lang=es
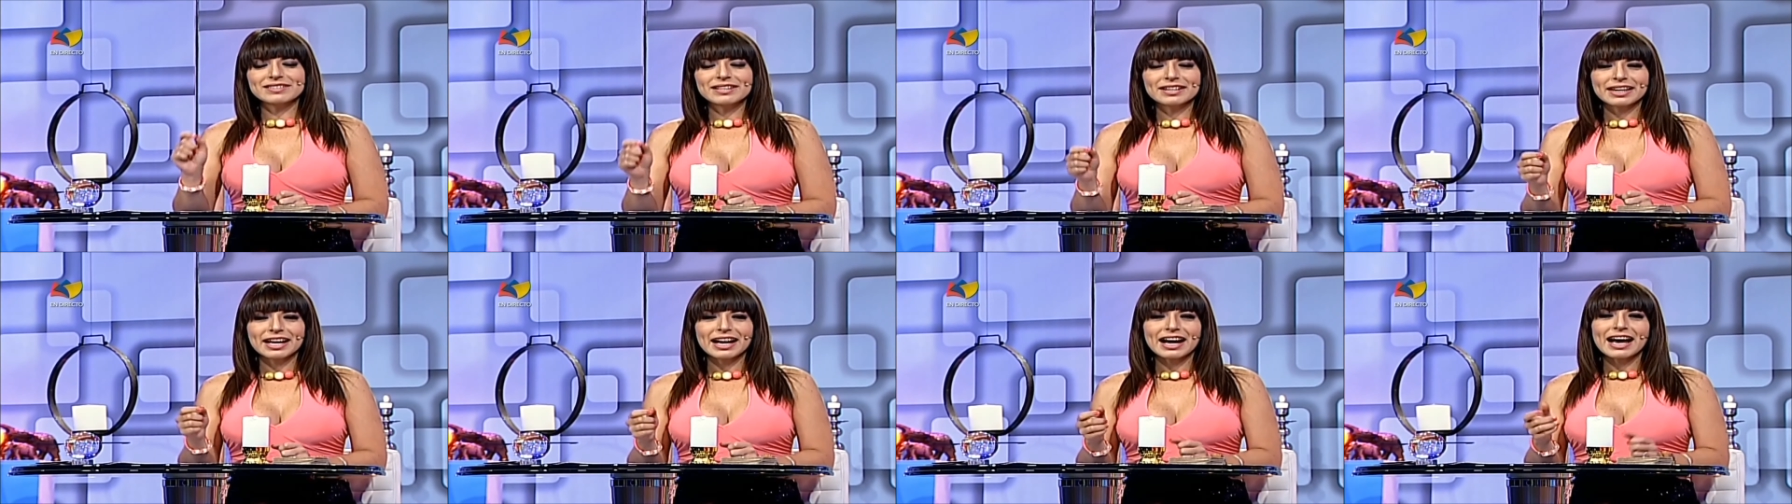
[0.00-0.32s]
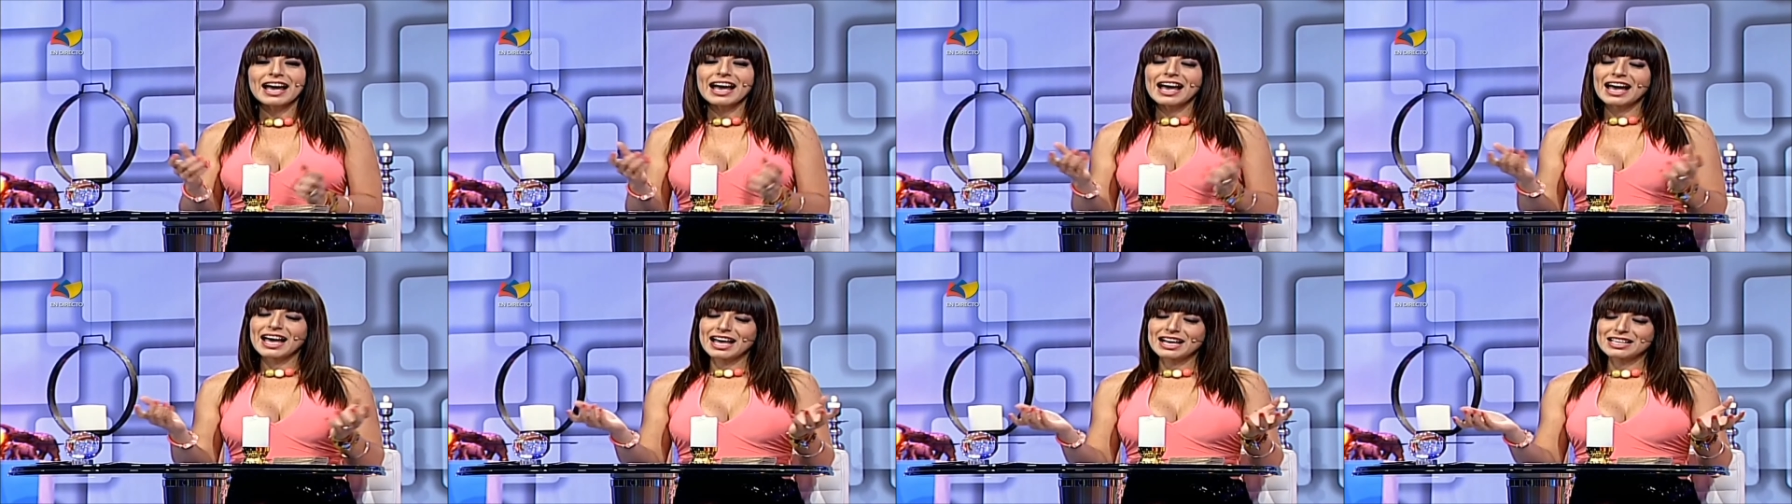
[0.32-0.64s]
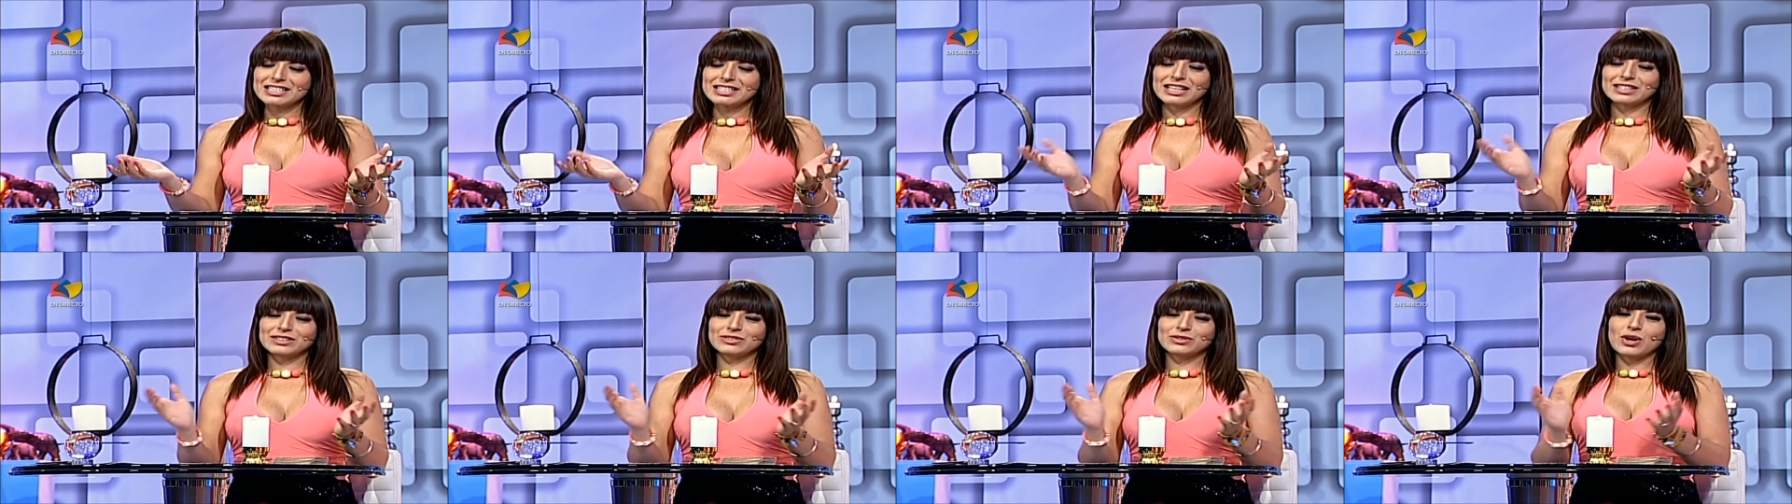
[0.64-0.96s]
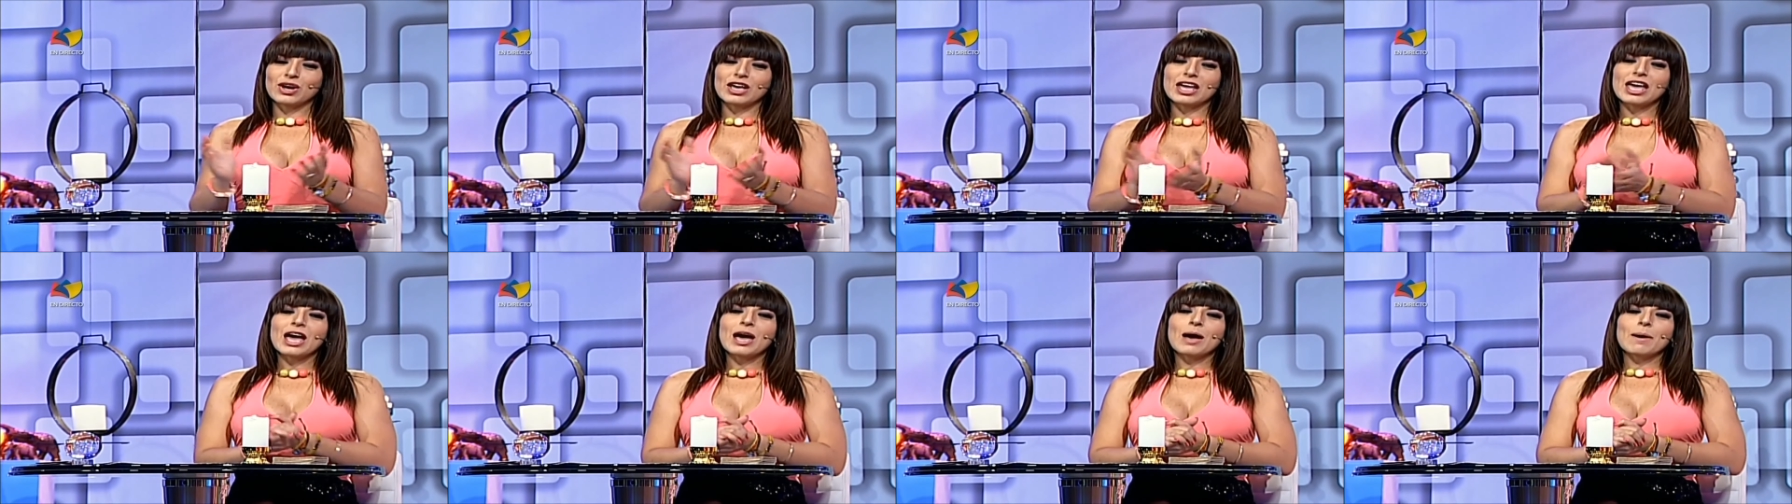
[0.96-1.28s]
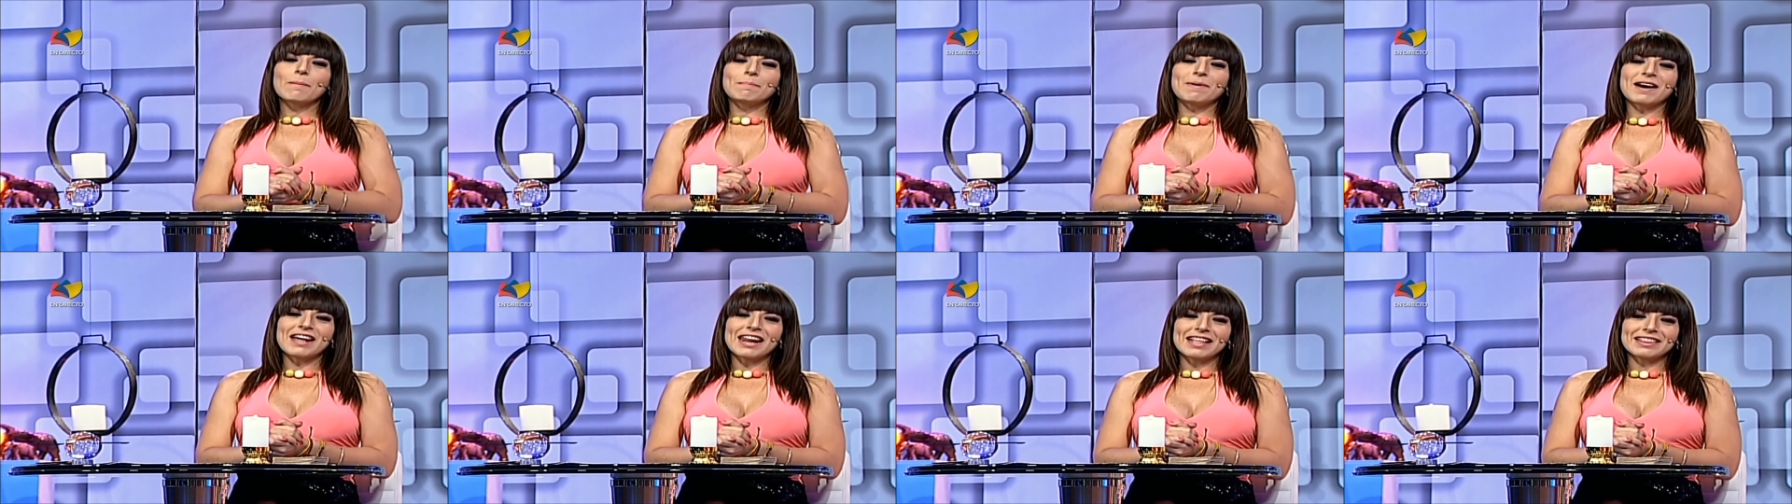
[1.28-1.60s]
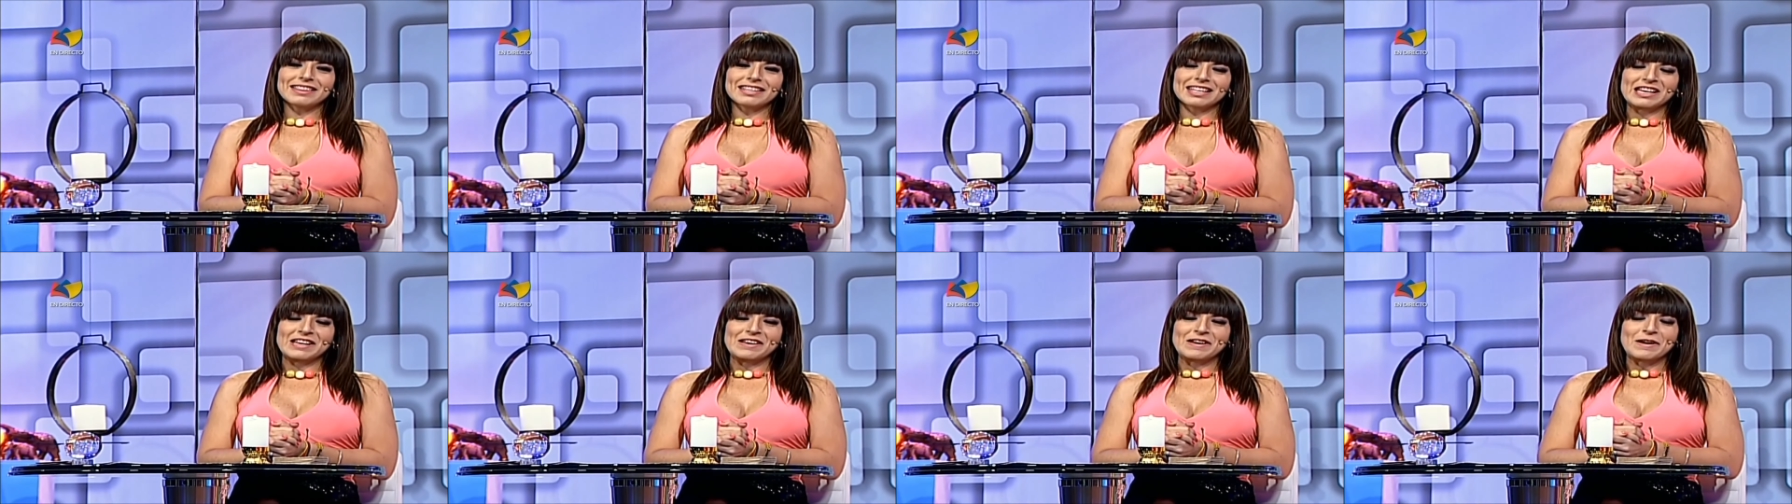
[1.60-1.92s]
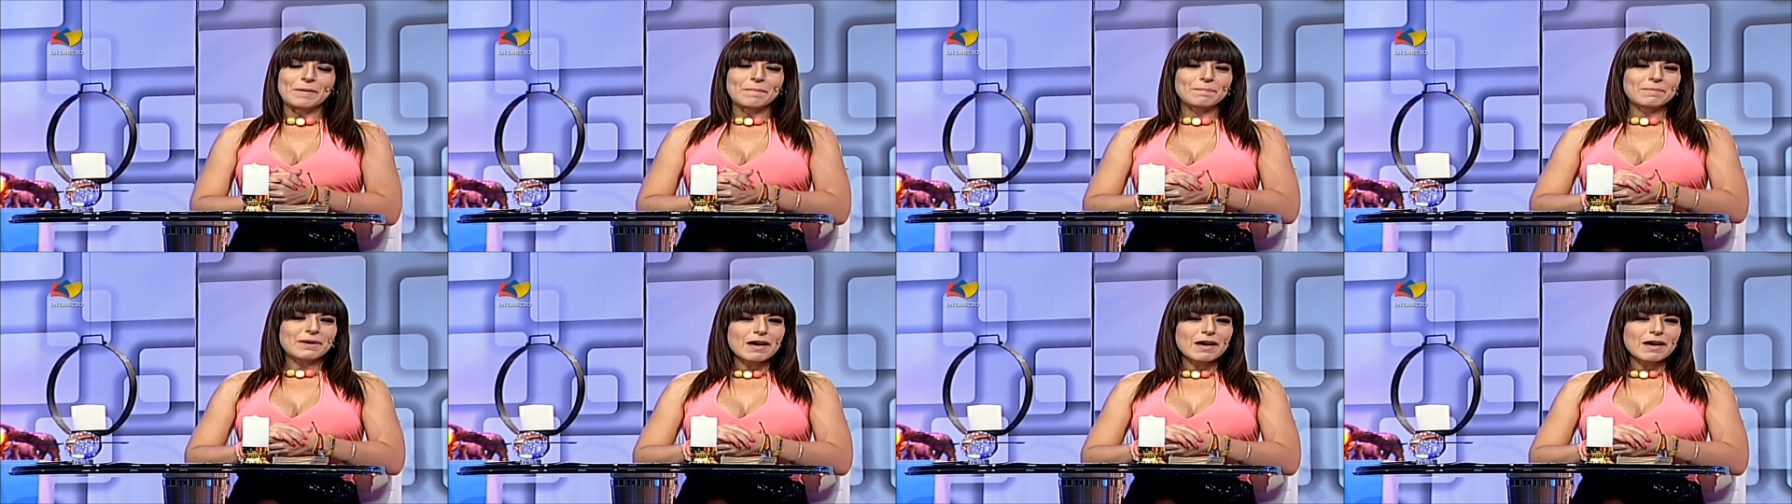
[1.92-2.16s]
Instagram. Allí estoy para ti.